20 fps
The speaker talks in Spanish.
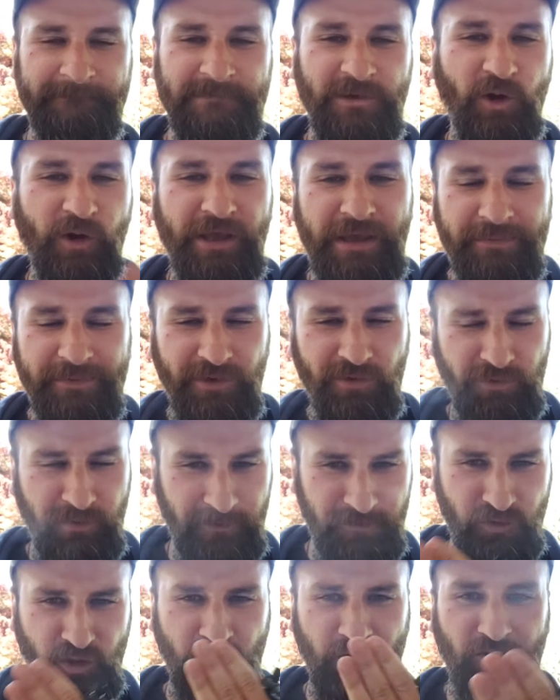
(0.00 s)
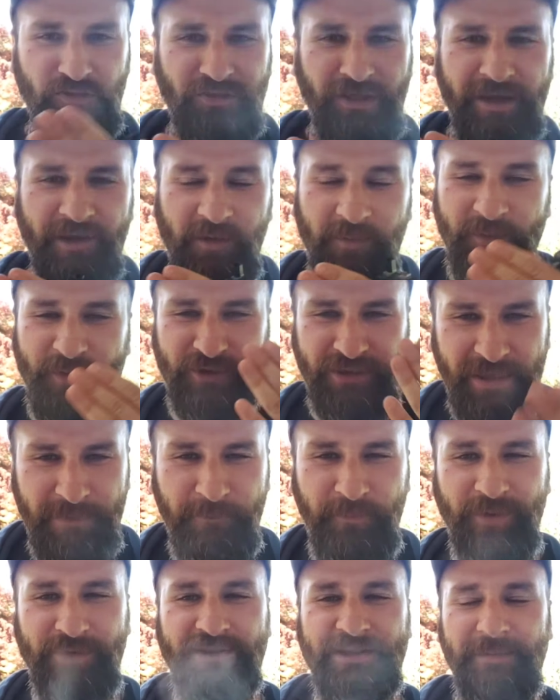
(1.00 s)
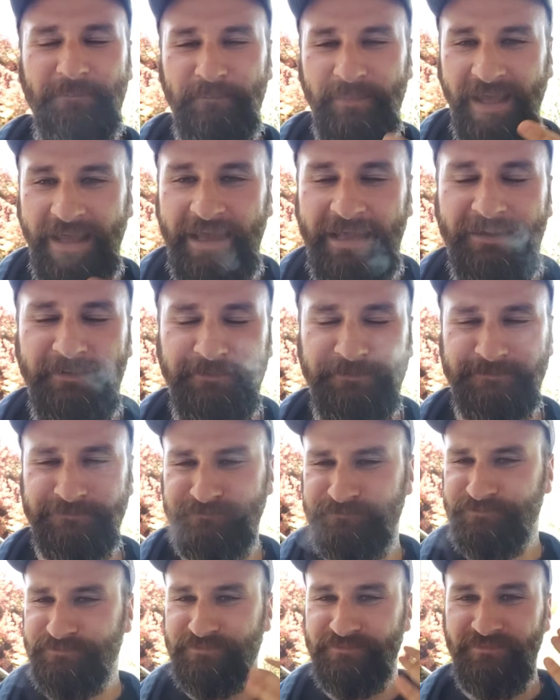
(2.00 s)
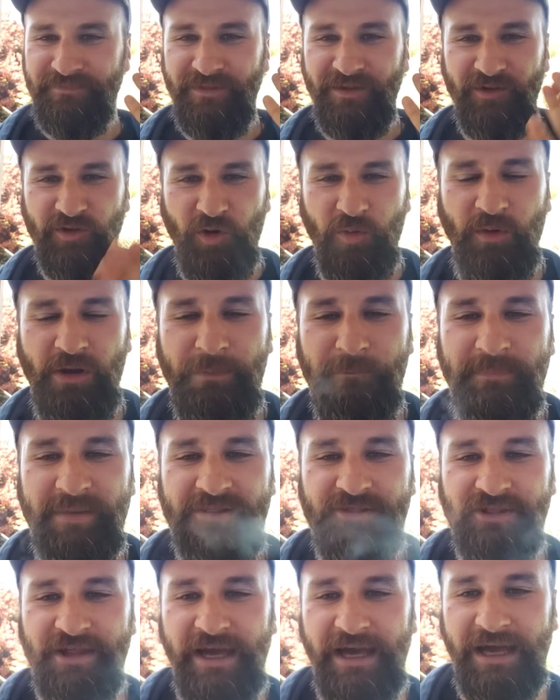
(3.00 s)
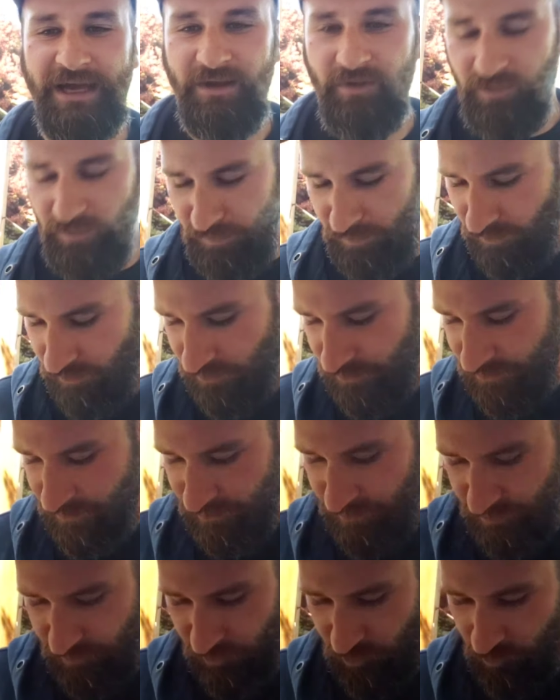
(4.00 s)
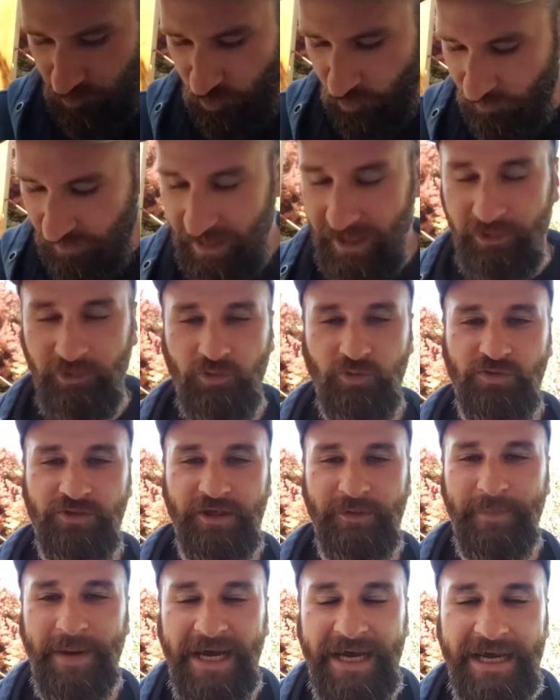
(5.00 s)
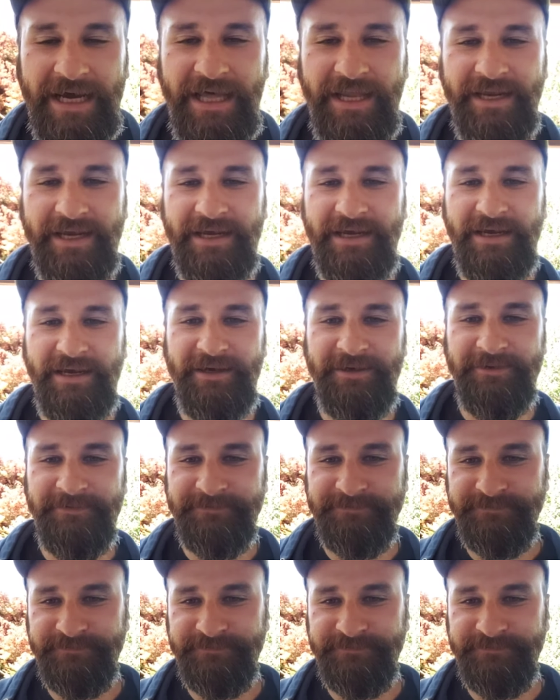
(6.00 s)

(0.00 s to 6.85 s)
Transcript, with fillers: Oye, yo quiero saber cómo están, pues están bien, cómo lo han pasado, cómo va su semana.